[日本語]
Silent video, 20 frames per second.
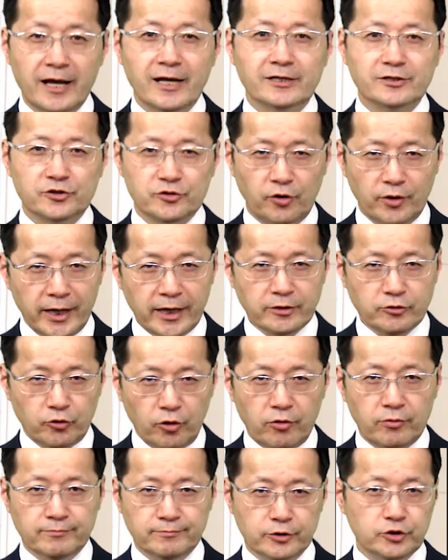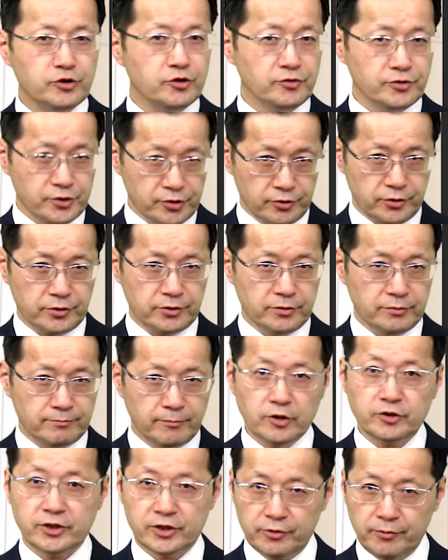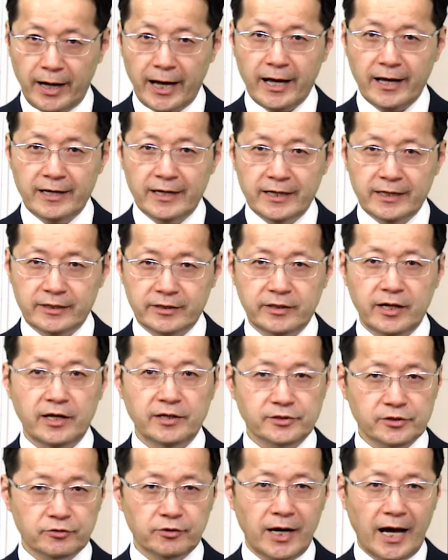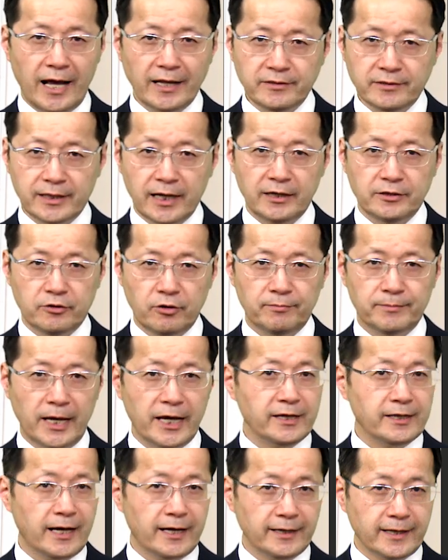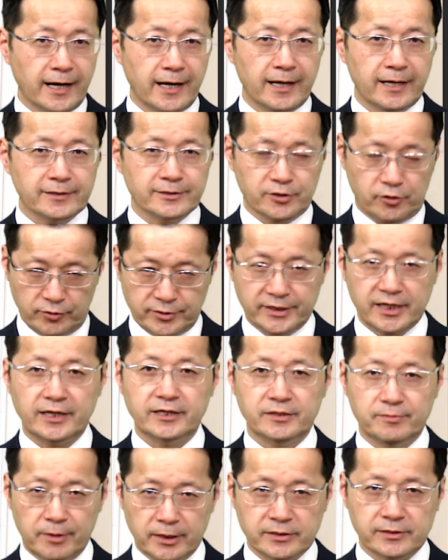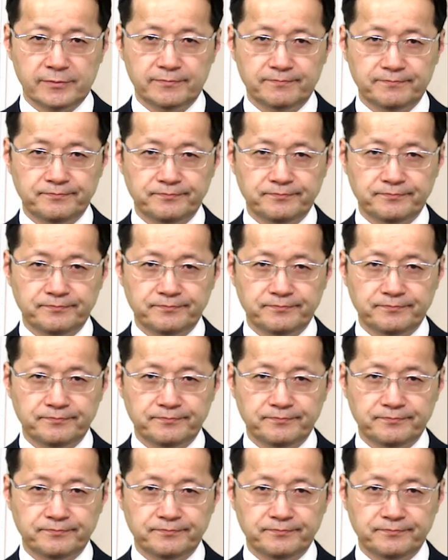それと矛盾するもしくは否定する反対の命題が存在します。